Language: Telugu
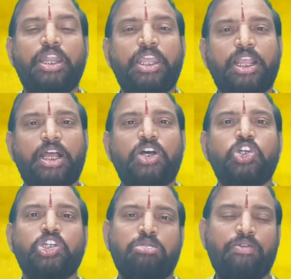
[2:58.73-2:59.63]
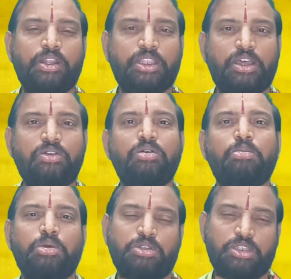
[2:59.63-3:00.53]
అనేక శుభ ఫలితాలు
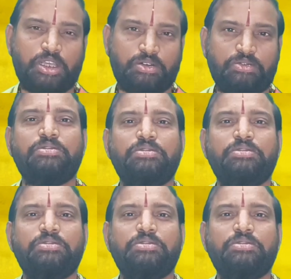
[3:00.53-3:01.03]
పొందుతారు